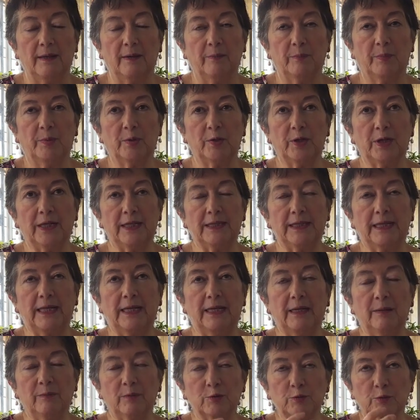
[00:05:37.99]
porque
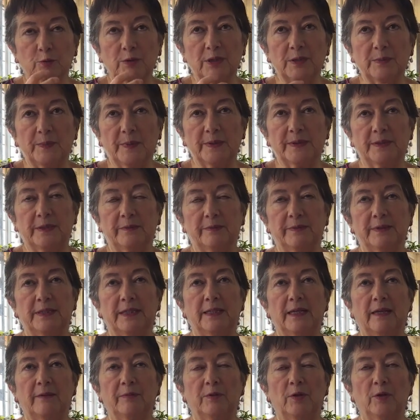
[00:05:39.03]
tenemos una
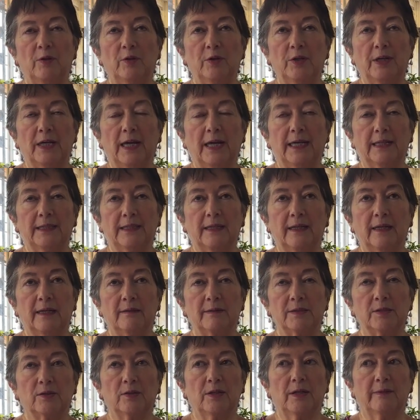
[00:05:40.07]
especificidad biológica que tiene que
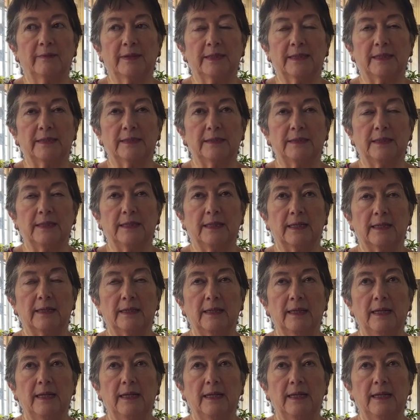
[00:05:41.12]
ver con la maternidad.